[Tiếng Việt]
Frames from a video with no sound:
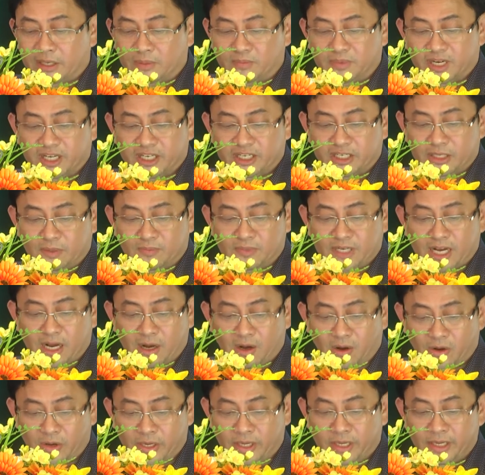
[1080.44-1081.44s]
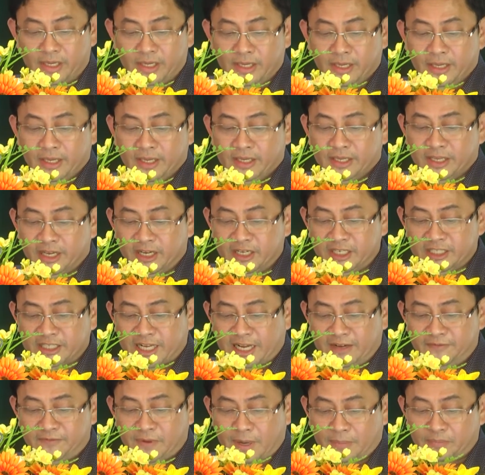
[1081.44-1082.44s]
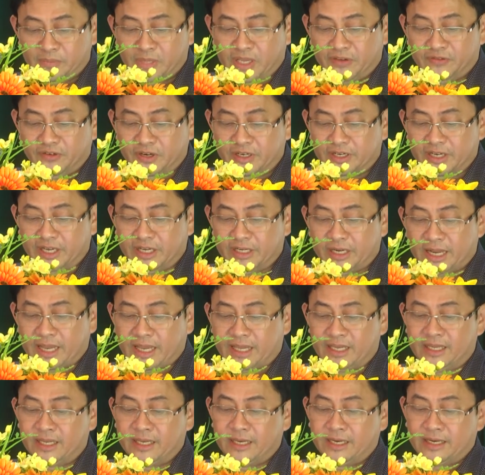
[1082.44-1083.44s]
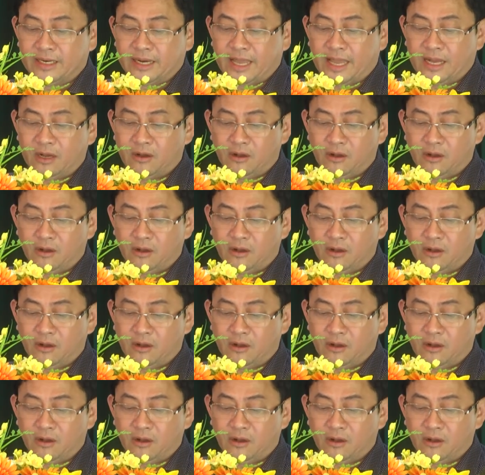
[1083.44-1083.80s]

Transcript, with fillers: trong đời sống xã hội những sản phẩm địa phương hiện nay đã